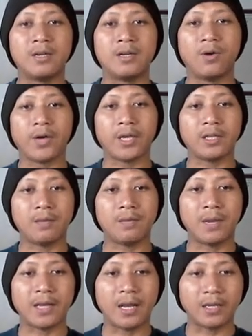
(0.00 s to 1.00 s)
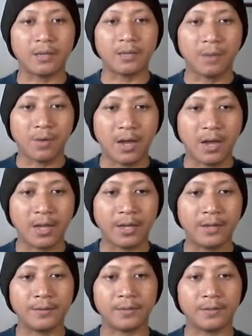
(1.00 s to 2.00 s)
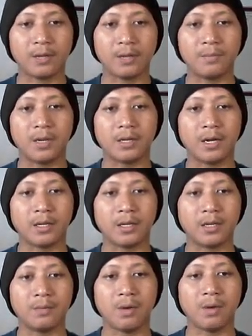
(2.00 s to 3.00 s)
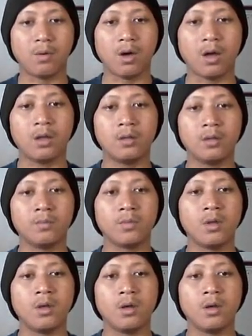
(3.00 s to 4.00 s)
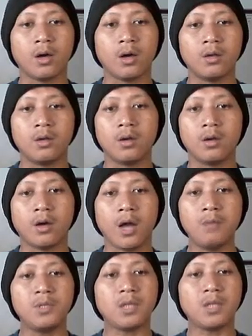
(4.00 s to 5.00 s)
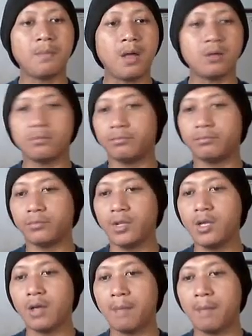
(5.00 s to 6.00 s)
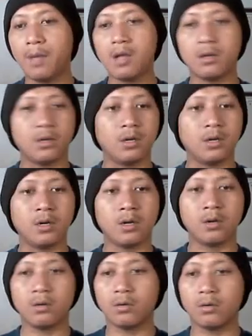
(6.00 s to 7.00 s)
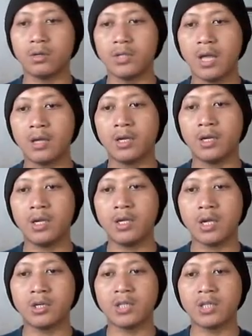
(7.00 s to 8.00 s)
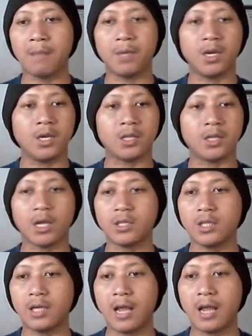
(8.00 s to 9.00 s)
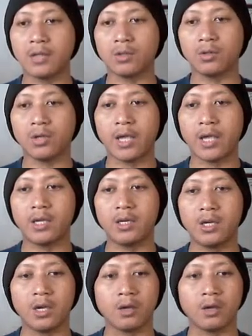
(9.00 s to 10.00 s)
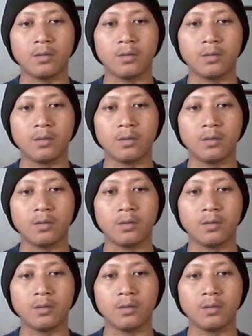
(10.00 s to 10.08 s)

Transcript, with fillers: Oke, kita kembalikan lagi ke bawah ya. Kita kembalikan lagi ke bawah kan bisa bang nih apa uh, yang ini yang di samping ini kita kecilkan contoh kayak gini nih